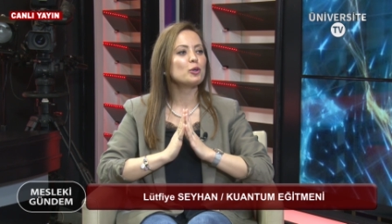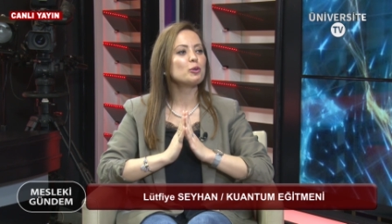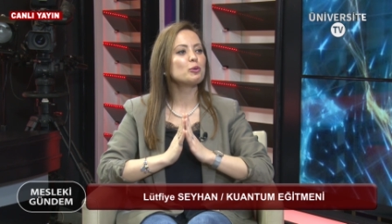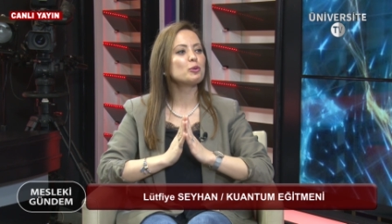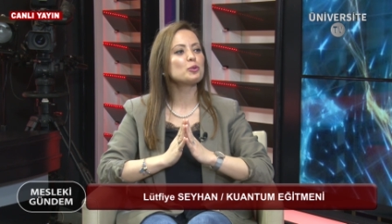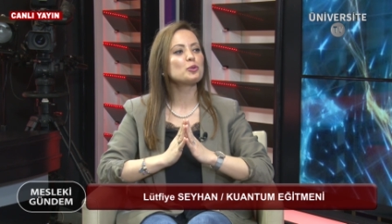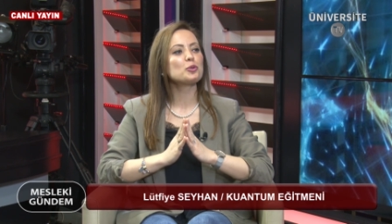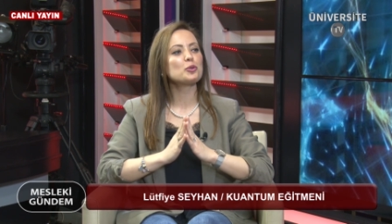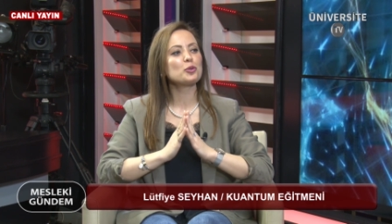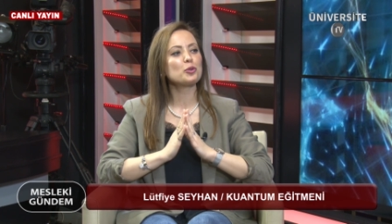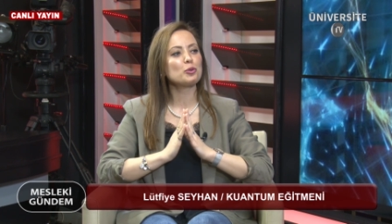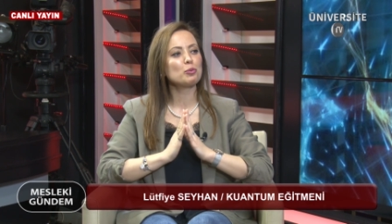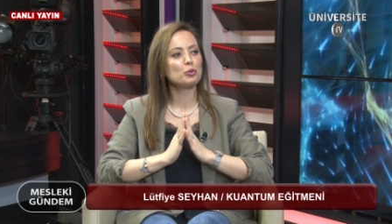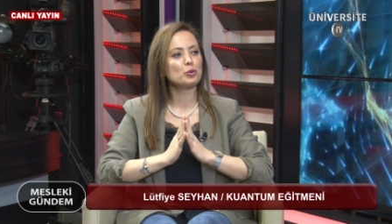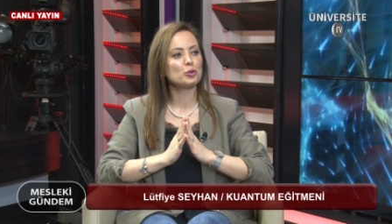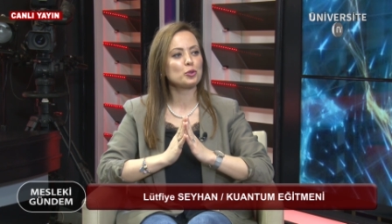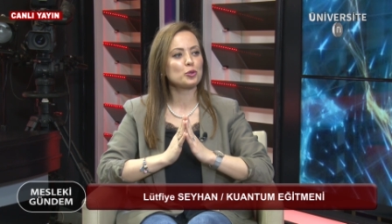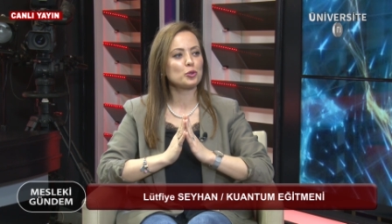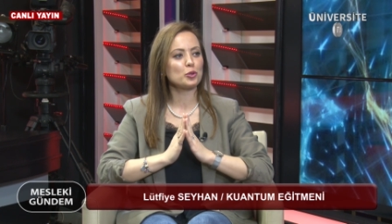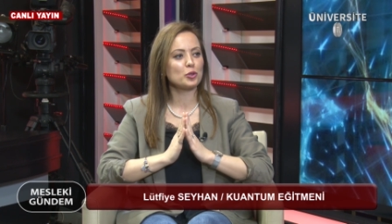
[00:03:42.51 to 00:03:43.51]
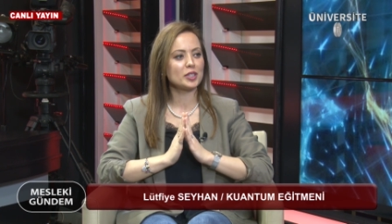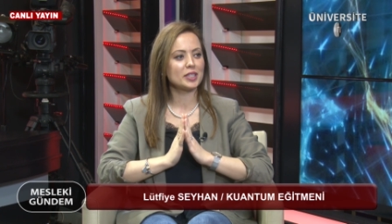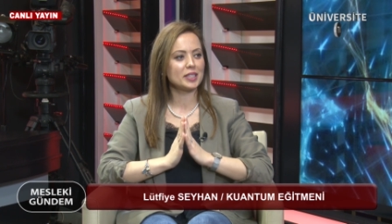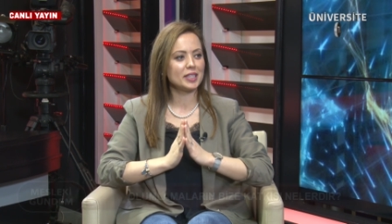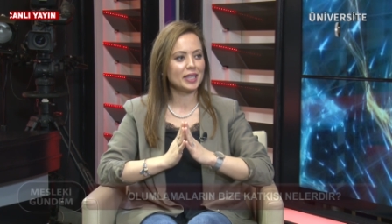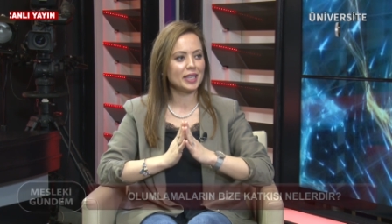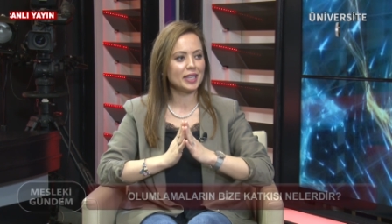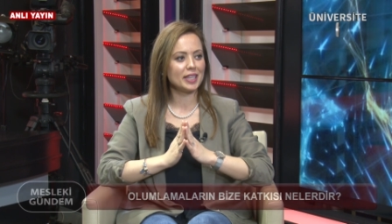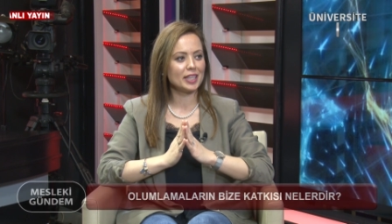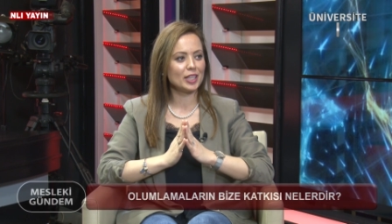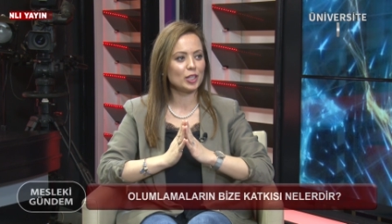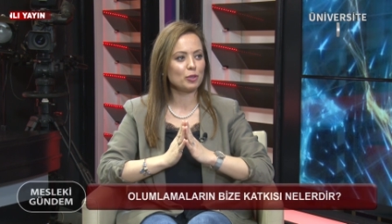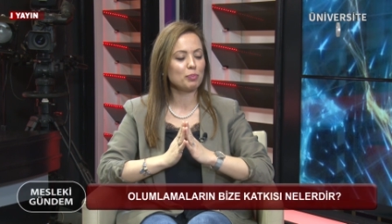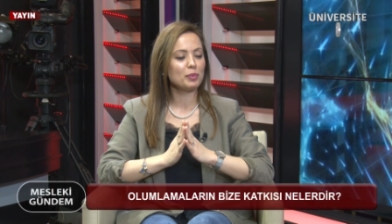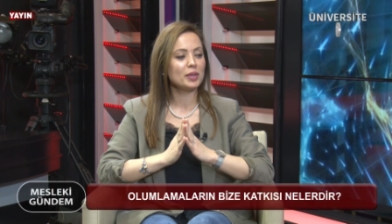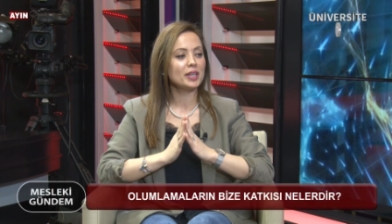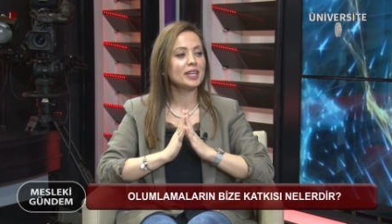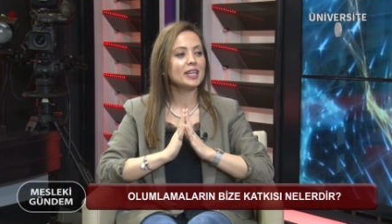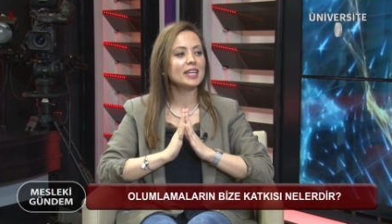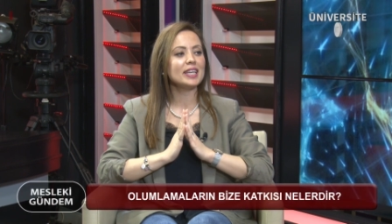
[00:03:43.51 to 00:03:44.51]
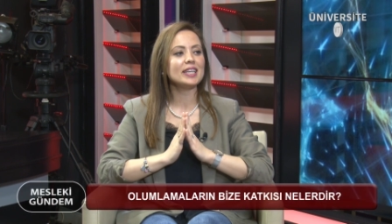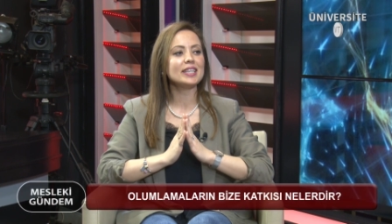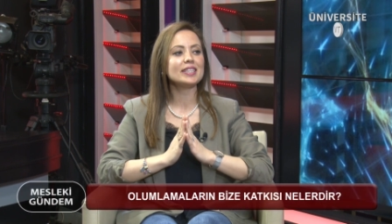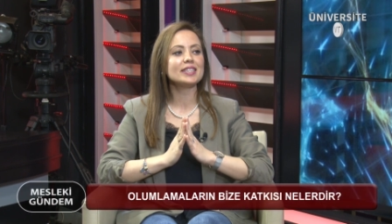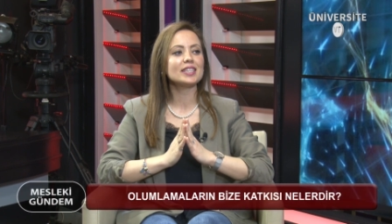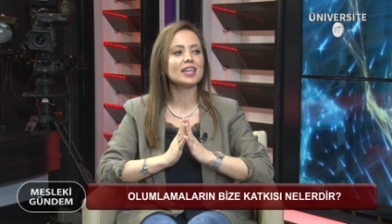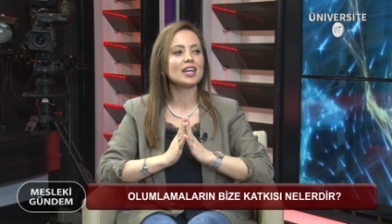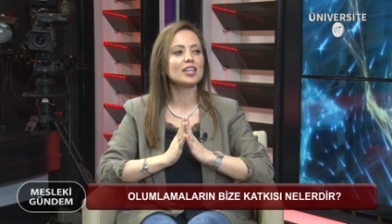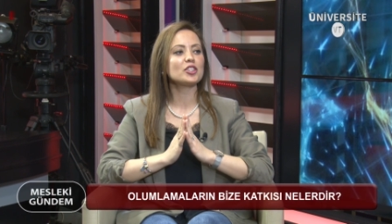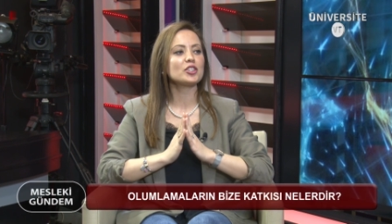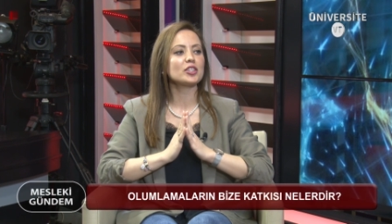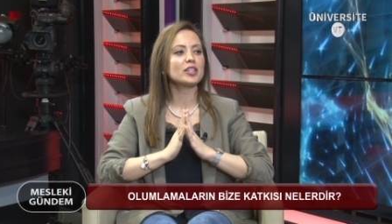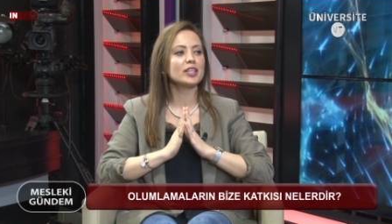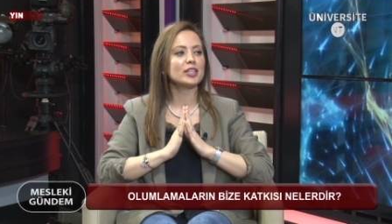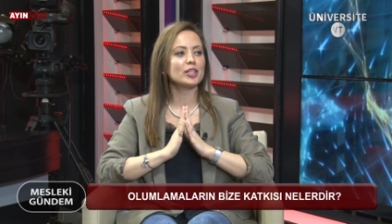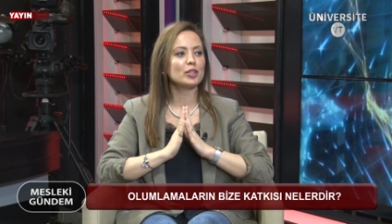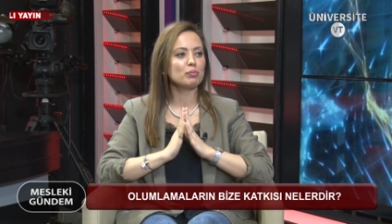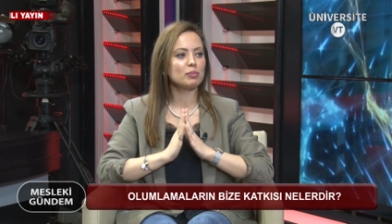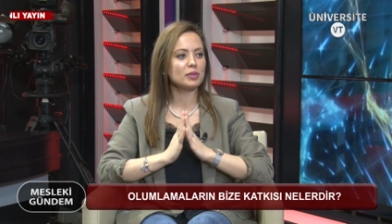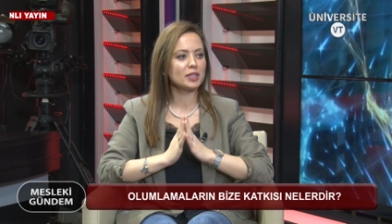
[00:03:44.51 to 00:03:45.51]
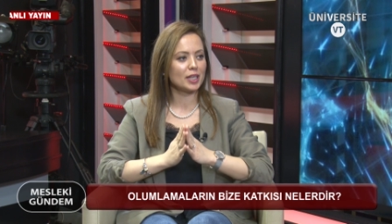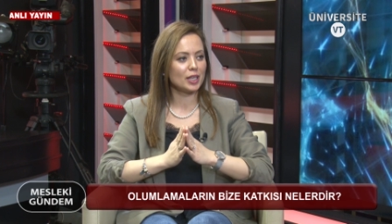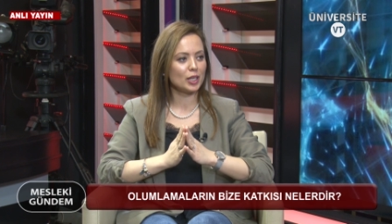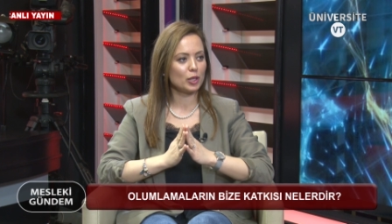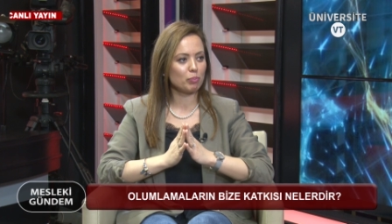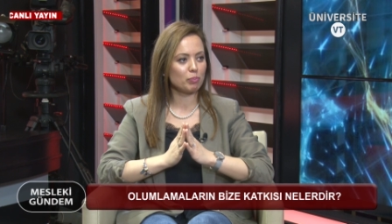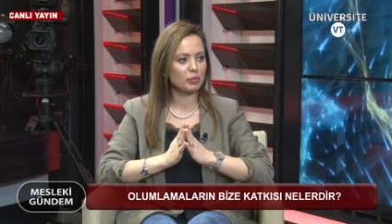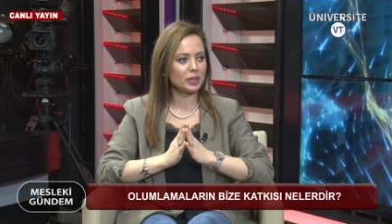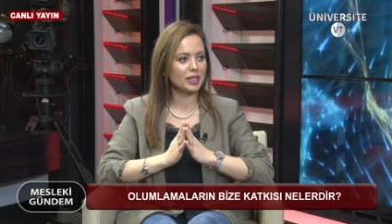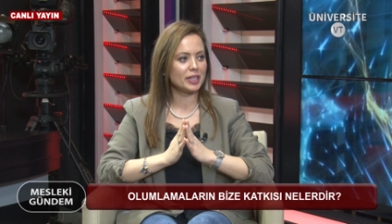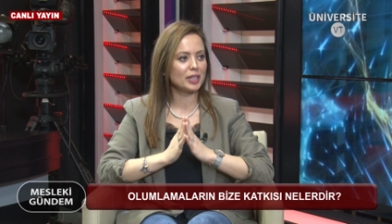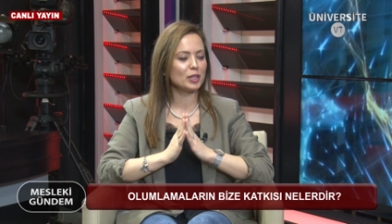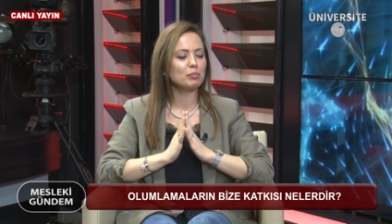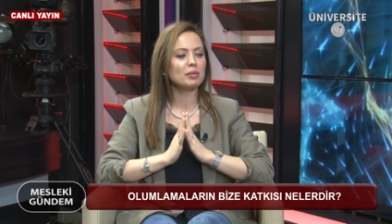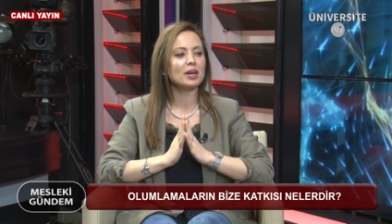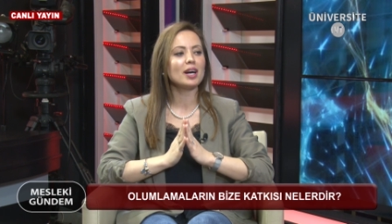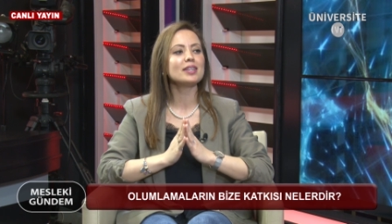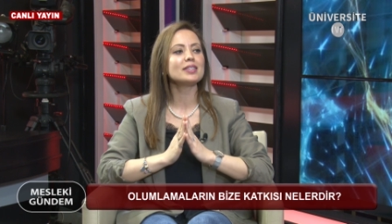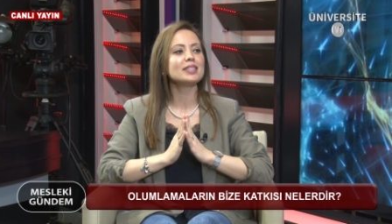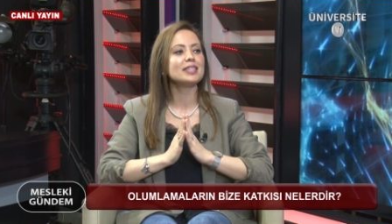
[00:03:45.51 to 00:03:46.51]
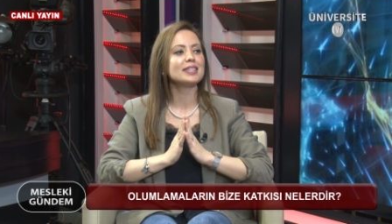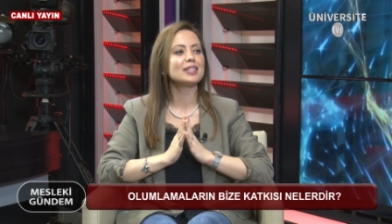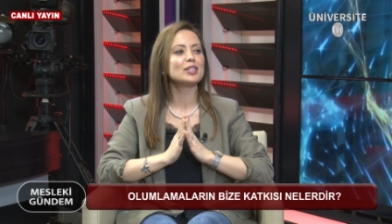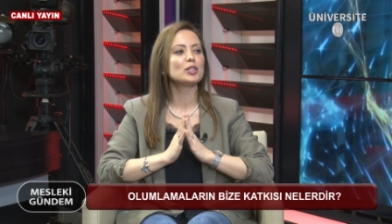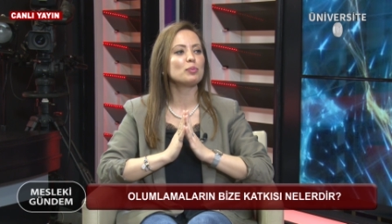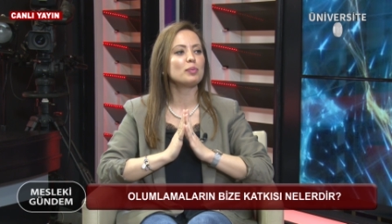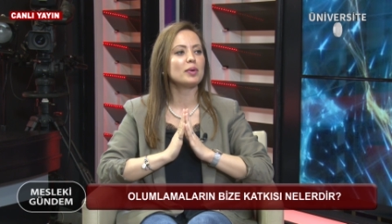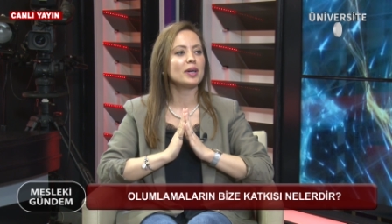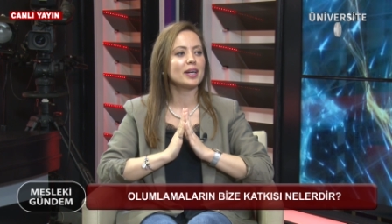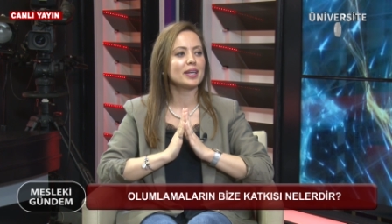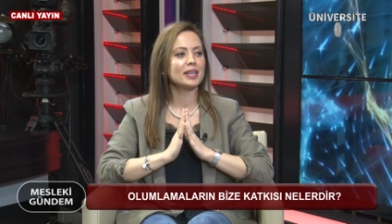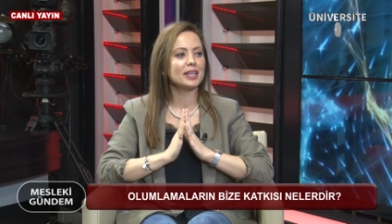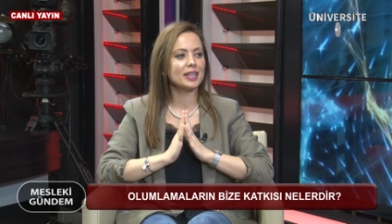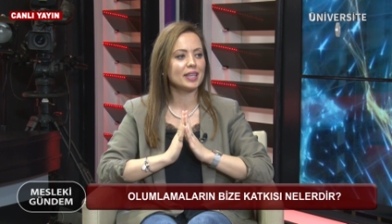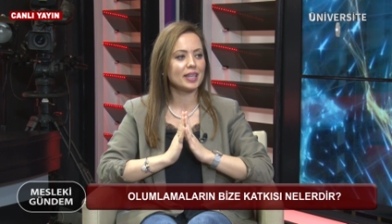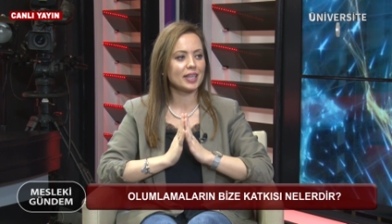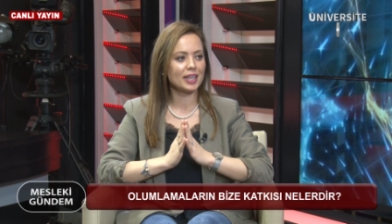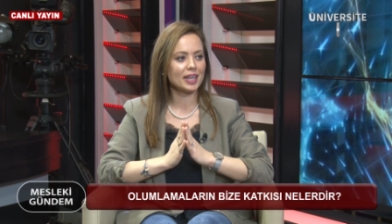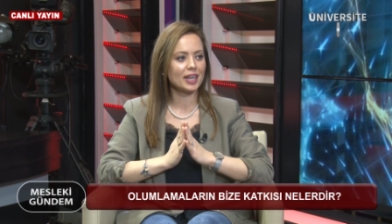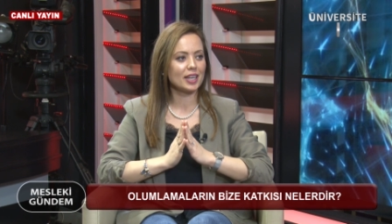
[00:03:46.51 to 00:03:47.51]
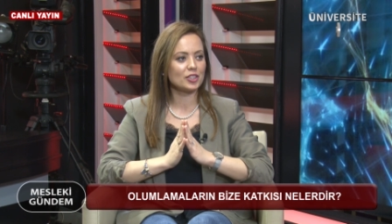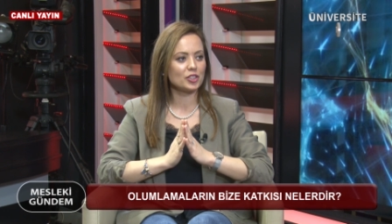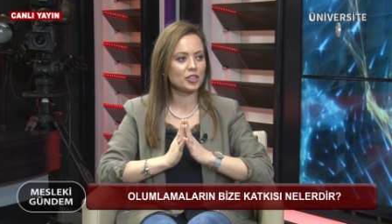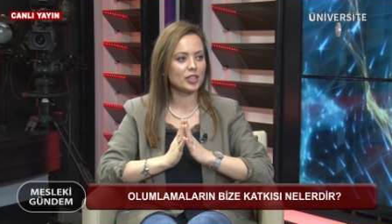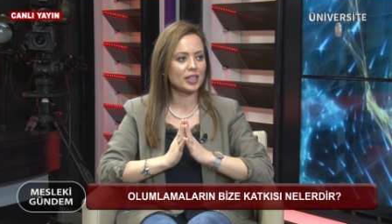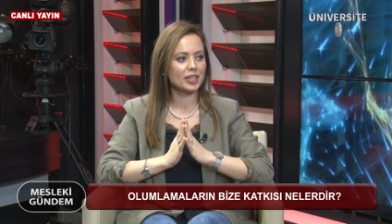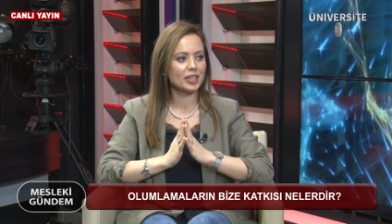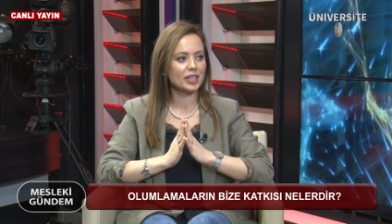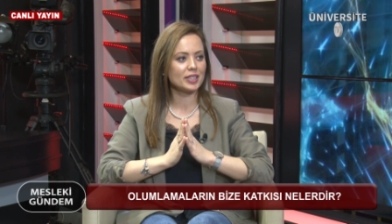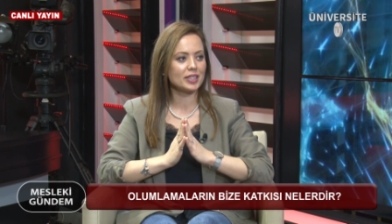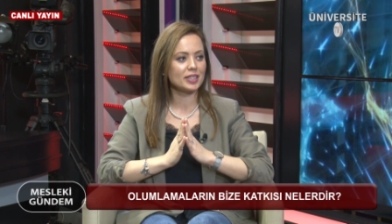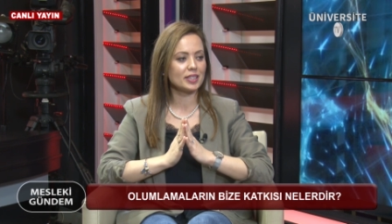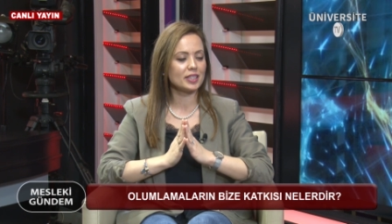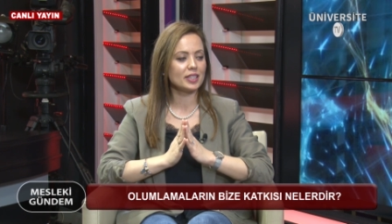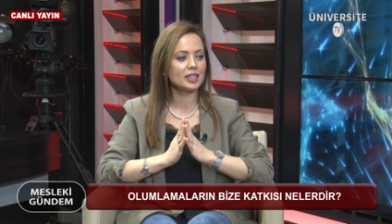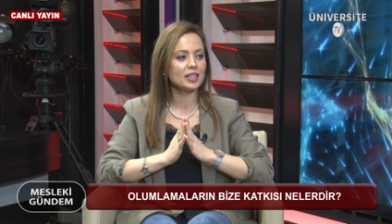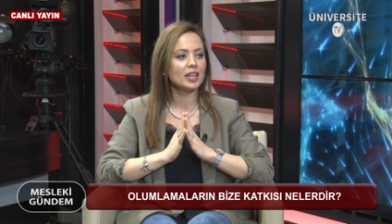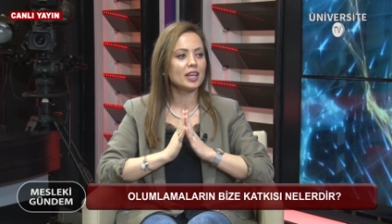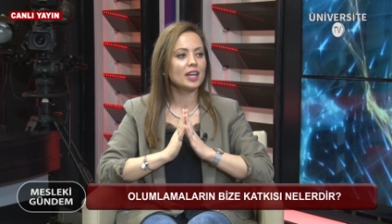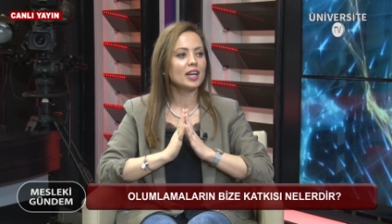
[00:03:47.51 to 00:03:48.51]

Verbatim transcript: huzuru bulsun zihnim, ihtiyaçlarım, taleplerim an itibariyle gerçekleşsin.